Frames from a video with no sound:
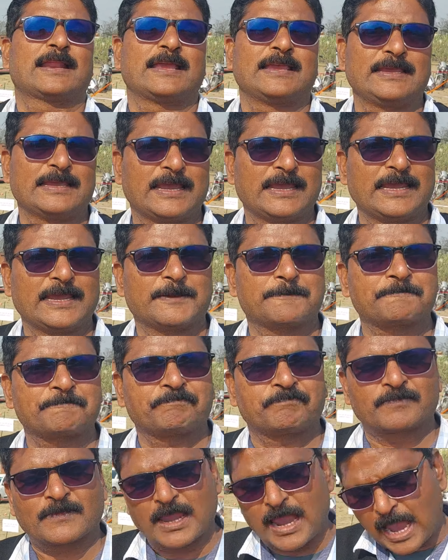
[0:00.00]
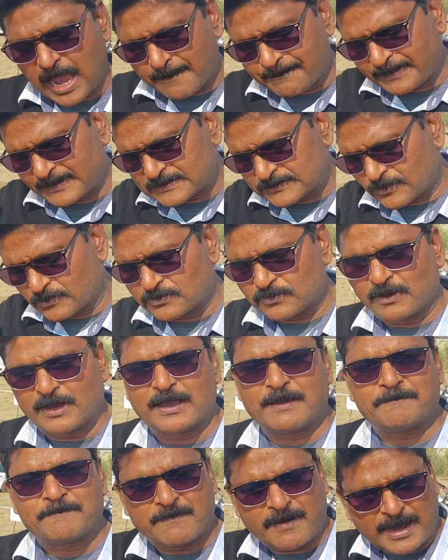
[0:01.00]
नहीं है जी आप इसको जो
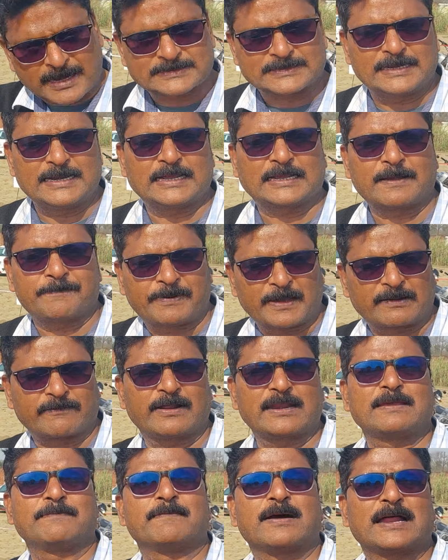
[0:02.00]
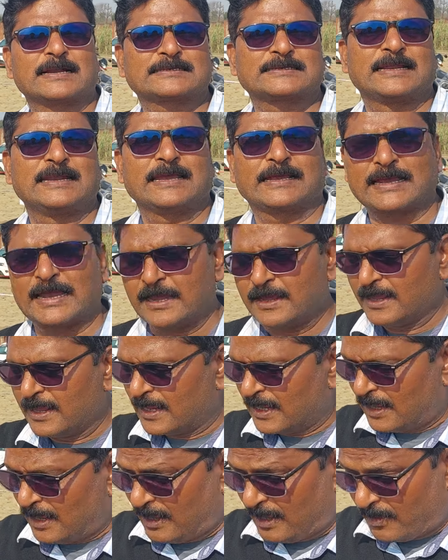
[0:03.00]
है मार्च से लेकर फरवरी मार्च से लेकर
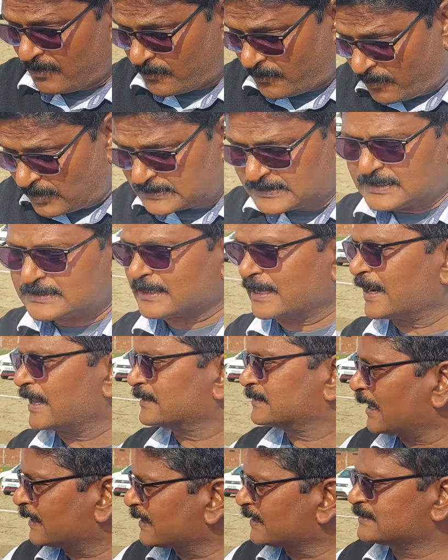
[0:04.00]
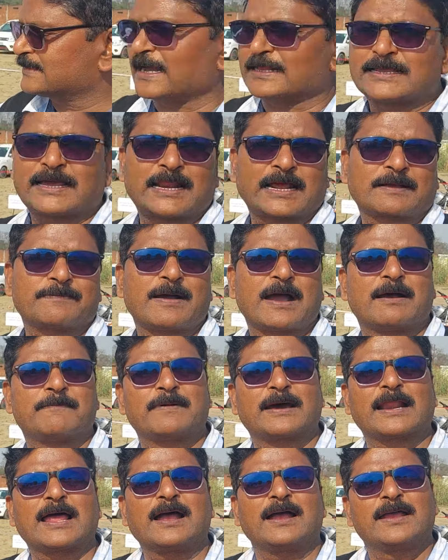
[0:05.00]
कोशिश करें ज्यादा से ज्यादा रकबा
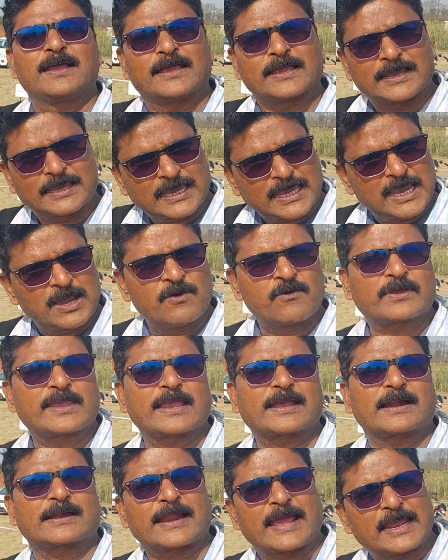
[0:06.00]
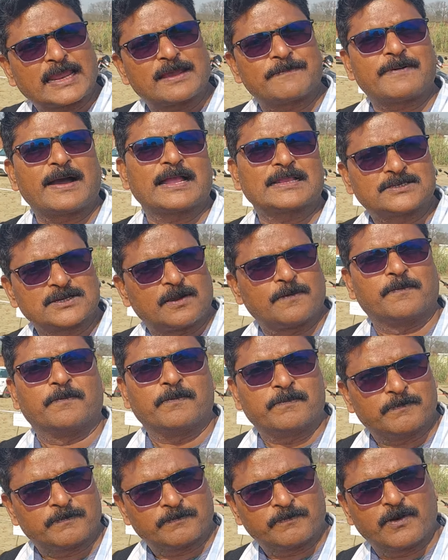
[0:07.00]
हमारा गेहूँ की कटाई के बाद जो
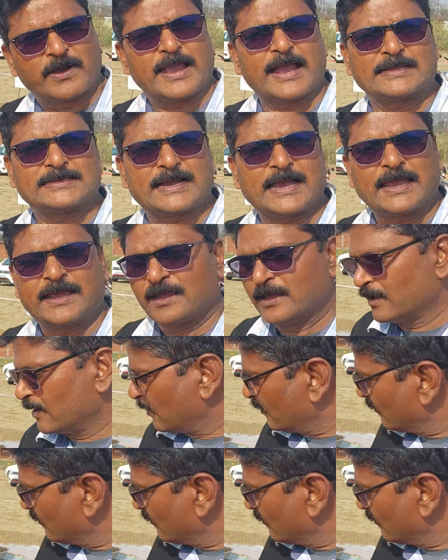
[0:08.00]
बोया जाए जी